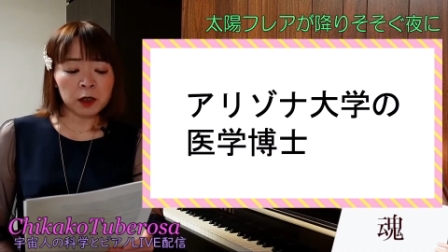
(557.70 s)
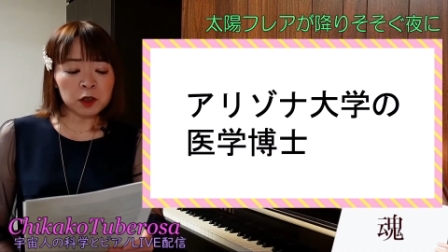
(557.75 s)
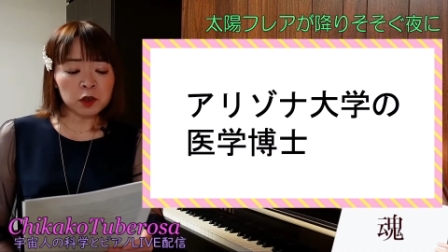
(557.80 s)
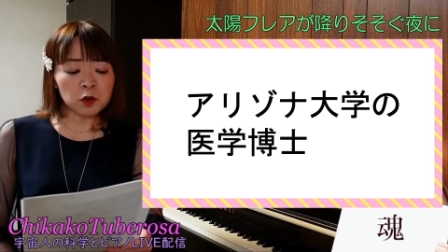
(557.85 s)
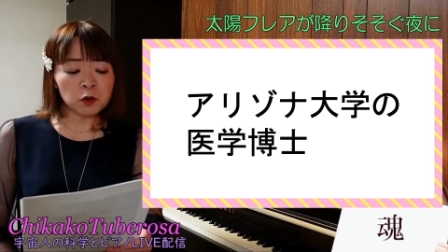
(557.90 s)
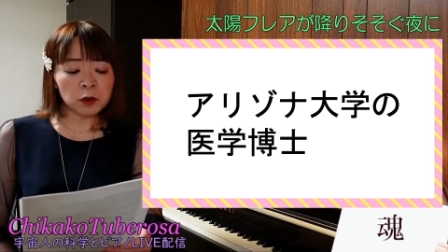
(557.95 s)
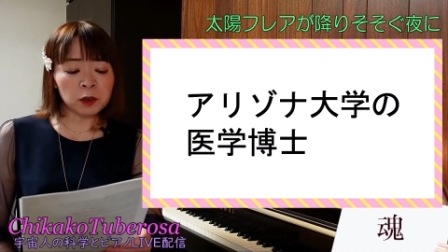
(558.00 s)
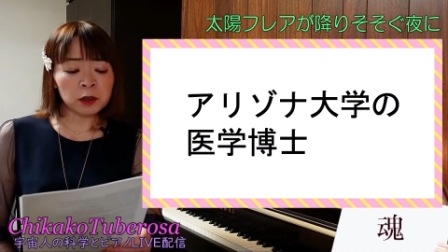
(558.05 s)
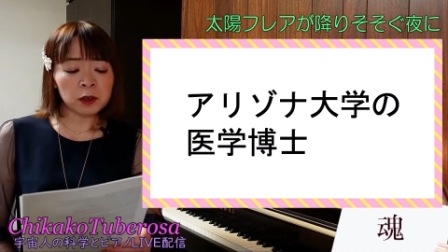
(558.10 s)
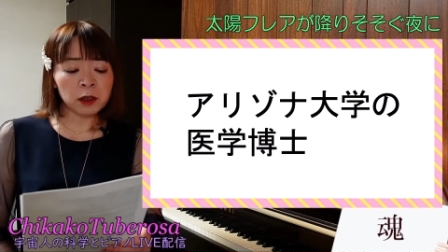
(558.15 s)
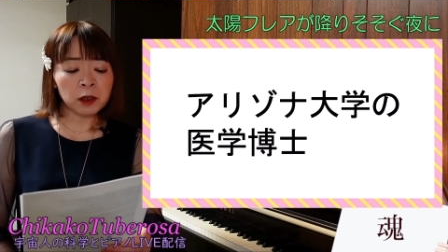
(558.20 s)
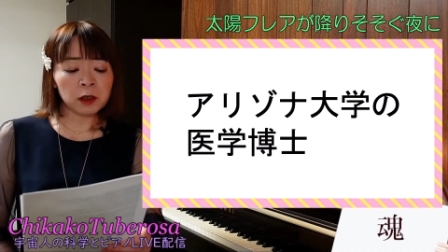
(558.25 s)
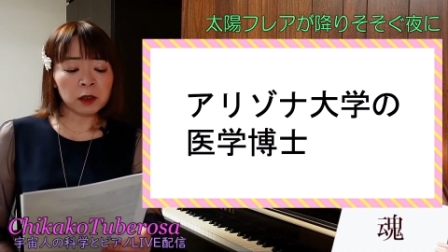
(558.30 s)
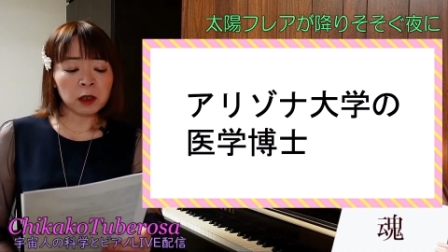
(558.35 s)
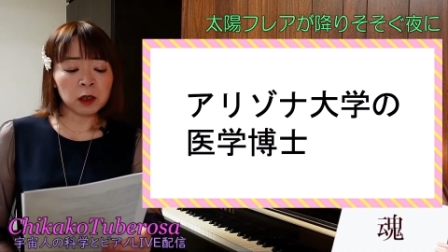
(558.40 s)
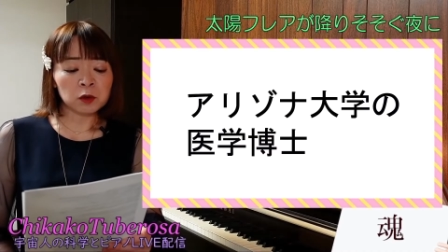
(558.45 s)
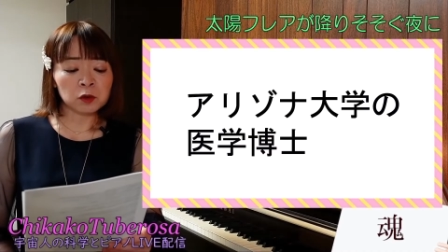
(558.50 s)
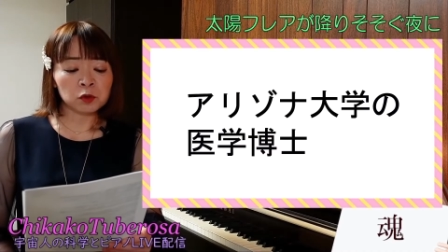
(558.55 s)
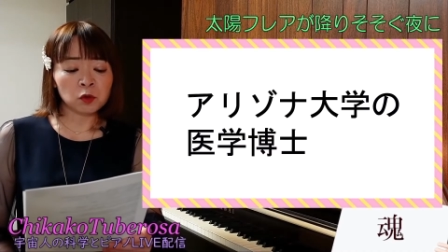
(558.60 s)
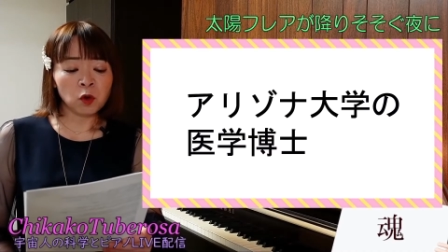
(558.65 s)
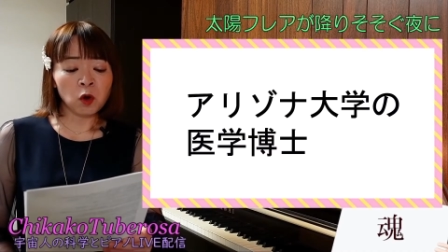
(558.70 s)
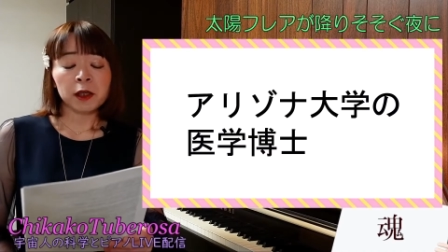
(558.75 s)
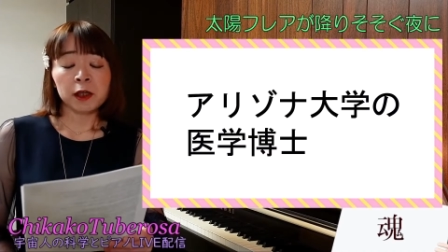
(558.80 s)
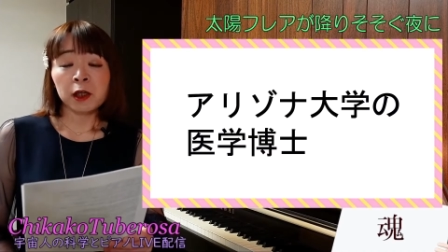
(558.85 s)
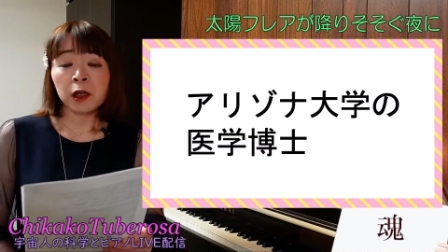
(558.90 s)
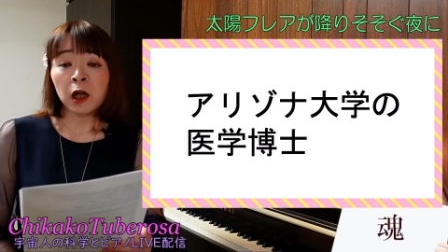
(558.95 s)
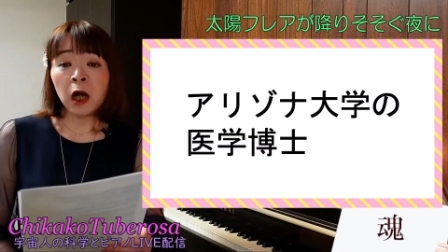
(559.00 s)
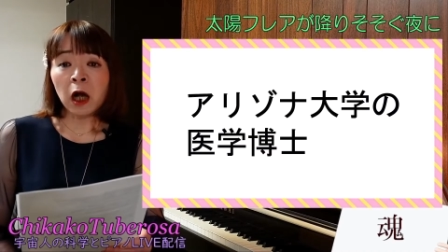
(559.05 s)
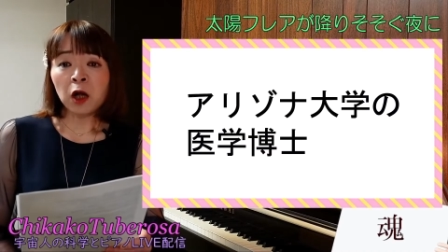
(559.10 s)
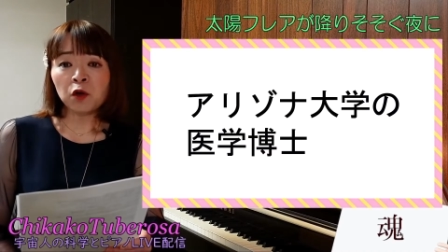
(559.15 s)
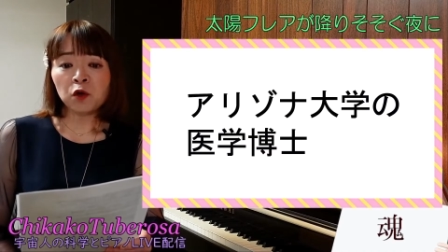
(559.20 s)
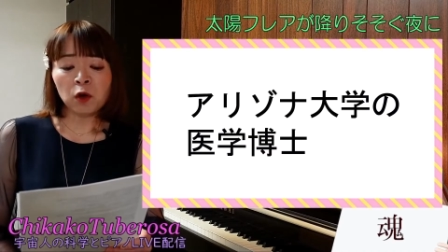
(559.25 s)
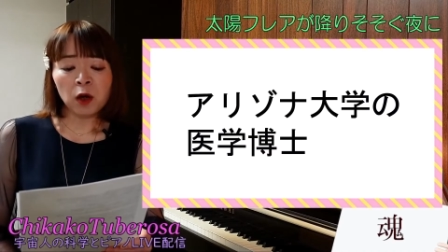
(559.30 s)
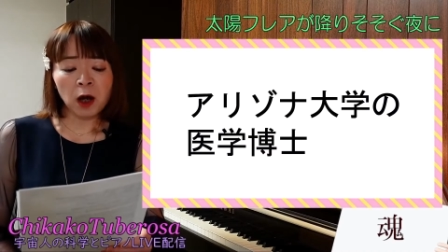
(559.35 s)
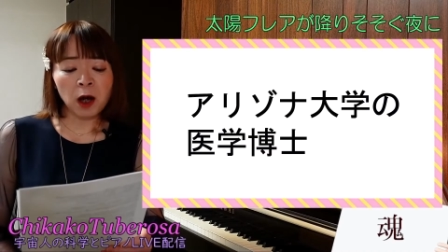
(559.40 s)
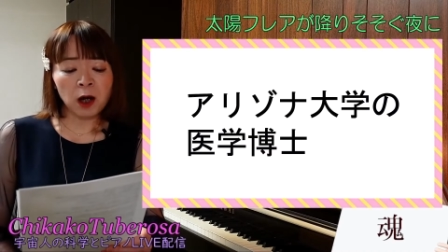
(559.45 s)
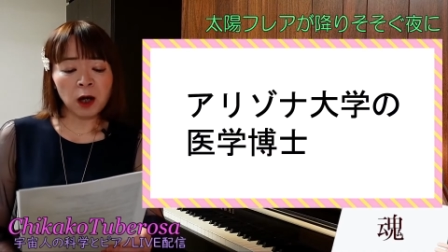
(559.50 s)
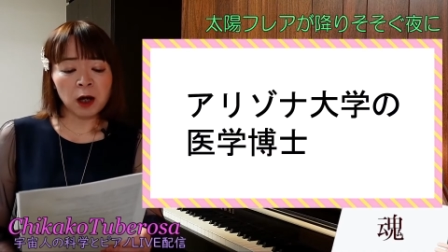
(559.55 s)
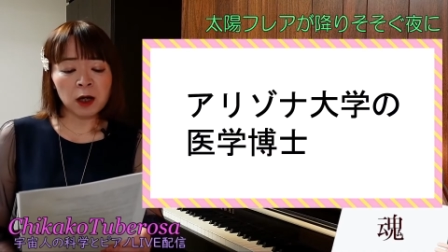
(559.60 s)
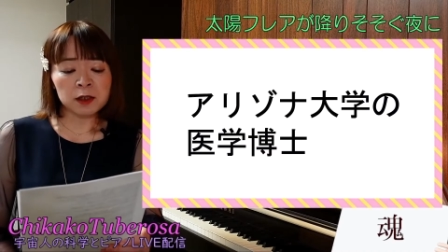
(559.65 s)
リゾナ大学の医学
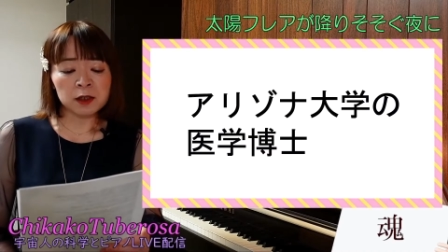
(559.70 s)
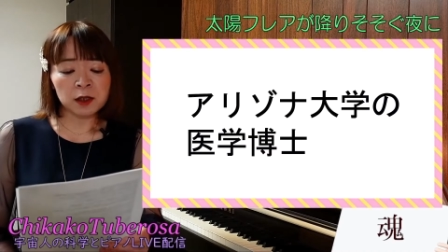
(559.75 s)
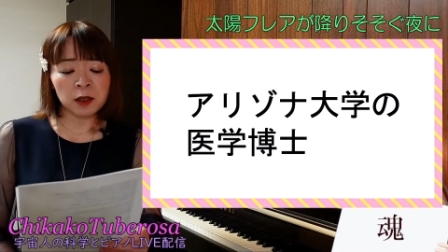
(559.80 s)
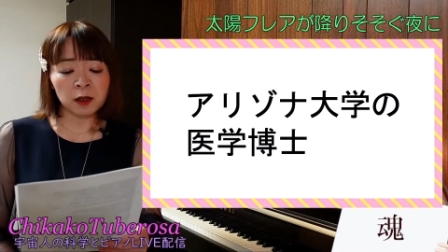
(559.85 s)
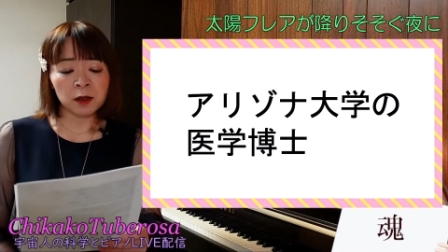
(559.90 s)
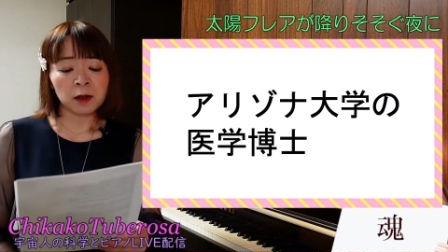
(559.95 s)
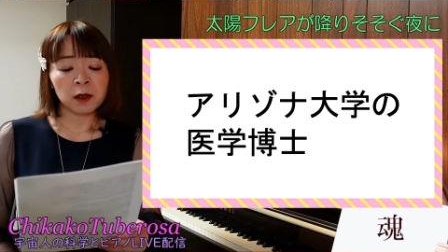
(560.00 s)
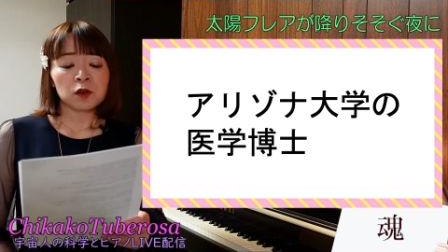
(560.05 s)
博士、